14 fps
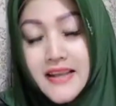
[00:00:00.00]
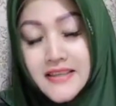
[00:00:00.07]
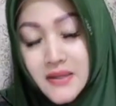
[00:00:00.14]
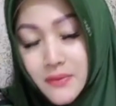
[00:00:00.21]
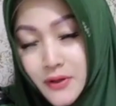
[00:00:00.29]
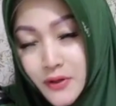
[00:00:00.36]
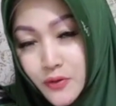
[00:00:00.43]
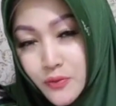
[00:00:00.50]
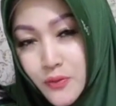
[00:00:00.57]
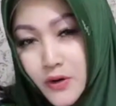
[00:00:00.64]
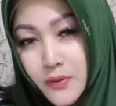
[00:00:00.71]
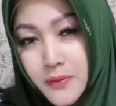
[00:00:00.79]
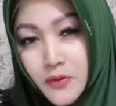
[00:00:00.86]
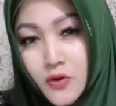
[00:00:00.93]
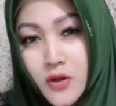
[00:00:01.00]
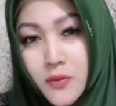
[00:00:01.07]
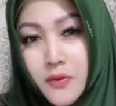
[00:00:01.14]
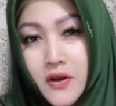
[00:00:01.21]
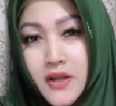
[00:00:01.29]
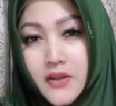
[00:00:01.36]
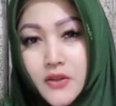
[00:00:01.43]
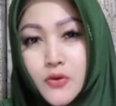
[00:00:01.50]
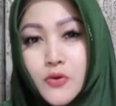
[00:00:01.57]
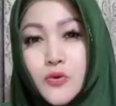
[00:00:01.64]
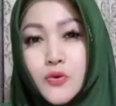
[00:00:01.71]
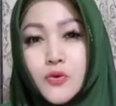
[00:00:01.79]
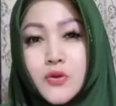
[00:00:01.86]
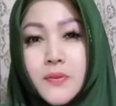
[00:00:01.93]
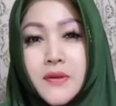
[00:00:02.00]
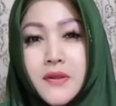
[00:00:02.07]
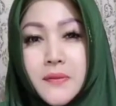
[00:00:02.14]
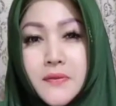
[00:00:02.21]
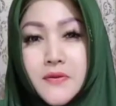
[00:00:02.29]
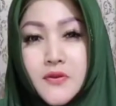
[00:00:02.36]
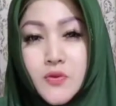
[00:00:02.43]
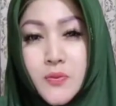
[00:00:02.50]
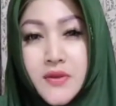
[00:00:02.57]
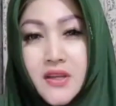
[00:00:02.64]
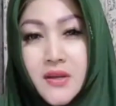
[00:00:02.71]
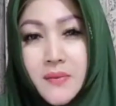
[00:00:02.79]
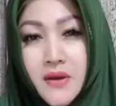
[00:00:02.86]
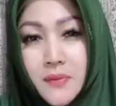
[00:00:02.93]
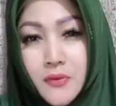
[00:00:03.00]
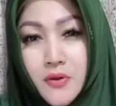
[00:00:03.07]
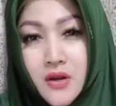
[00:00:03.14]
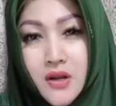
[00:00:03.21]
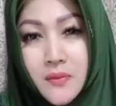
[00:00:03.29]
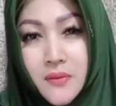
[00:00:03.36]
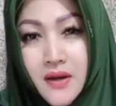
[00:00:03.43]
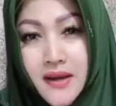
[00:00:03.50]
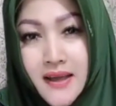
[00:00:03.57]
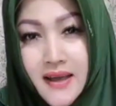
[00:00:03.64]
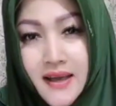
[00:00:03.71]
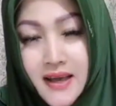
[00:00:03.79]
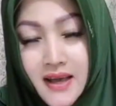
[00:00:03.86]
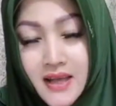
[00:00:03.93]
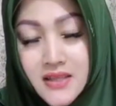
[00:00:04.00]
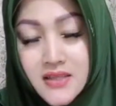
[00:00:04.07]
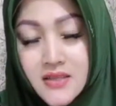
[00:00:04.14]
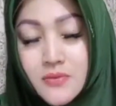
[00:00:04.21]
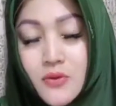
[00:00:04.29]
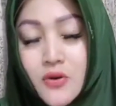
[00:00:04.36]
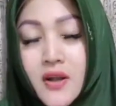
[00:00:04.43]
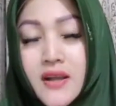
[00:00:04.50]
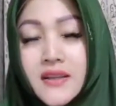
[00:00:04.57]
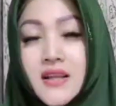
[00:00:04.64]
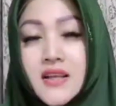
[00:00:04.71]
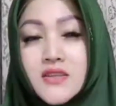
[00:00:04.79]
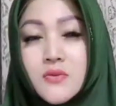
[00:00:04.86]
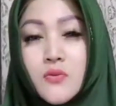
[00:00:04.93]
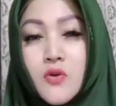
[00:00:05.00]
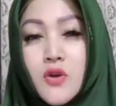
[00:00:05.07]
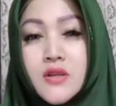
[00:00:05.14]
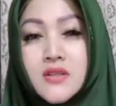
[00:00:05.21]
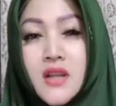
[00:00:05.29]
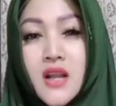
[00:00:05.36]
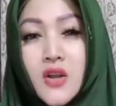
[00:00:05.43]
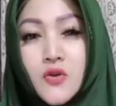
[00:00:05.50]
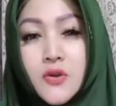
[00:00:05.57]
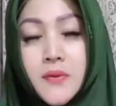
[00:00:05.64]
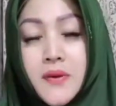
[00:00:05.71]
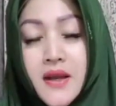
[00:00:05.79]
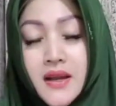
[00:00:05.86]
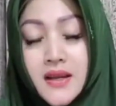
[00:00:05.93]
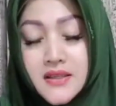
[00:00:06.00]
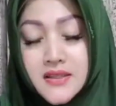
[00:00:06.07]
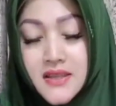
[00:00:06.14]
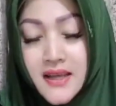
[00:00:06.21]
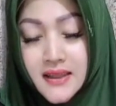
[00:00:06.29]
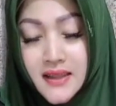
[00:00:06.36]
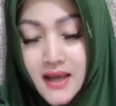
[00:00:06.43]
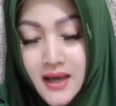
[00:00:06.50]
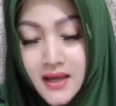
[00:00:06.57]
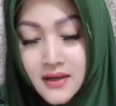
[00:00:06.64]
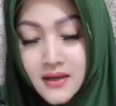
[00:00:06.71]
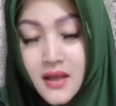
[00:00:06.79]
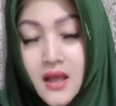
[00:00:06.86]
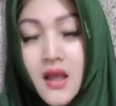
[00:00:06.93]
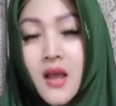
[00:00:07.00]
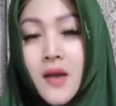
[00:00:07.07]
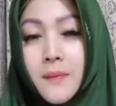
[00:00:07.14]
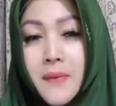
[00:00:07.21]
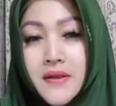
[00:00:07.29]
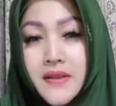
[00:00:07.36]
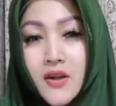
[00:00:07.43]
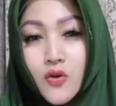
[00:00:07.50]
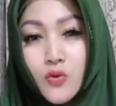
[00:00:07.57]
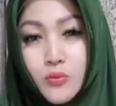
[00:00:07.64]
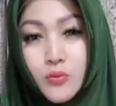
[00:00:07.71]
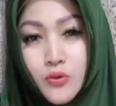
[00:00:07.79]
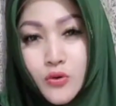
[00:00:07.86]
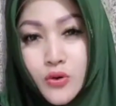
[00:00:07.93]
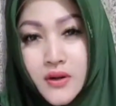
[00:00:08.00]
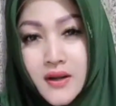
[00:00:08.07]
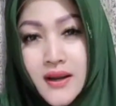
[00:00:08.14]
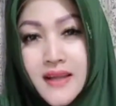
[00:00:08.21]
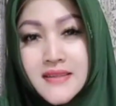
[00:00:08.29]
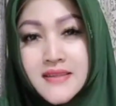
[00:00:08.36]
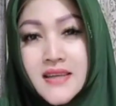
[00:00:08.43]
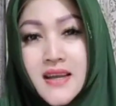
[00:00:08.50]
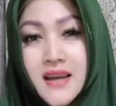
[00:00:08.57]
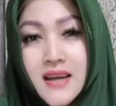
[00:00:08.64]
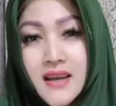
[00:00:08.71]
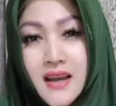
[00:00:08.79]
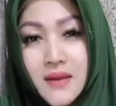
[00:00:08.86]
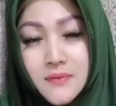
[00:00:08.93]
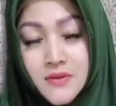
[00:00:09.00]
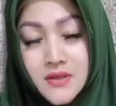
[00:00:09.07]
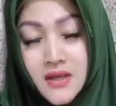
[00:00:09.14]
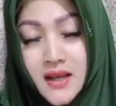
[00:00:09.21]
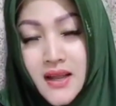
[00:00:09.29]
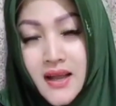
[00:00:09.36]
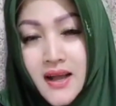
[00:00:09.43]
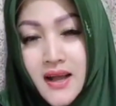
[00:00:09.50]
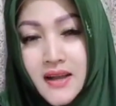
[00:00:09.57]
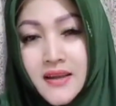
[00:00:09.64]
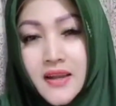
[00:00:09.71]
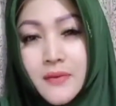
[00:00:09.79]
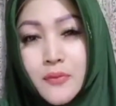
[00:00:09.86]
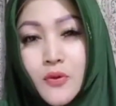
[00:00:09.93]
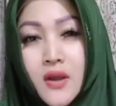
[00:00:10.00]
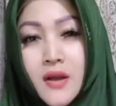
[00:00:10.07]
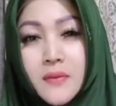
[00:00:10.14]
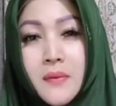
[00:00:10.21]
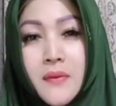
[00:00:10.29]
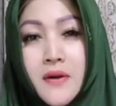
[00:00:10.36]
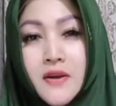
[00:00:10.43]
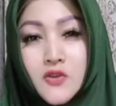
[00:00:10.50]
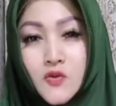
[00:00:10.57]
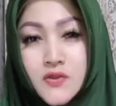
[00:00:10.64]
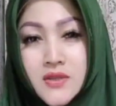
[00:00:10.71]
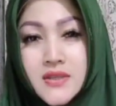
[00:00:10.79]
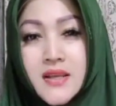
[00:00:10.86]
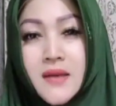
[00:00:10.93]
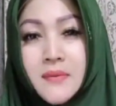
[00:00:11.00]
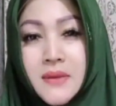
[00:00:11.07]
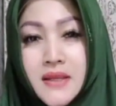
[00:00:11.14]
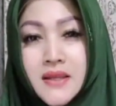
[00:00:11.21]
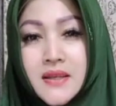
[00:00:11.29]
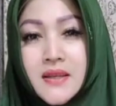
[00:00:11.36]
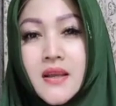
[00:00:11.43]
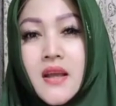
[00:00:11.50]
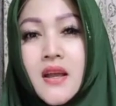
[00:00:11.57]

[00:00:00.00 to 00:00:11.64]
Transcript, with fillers: Assalamualaikum warahmatullahi wabarakatuh Untuk teman-teman semuanya dimanapun anda berada Semoga kita semua selalu diberikan kesehatan Panjang umur, kelancaran dalam segala hal Dan pulang membawa sukses, amin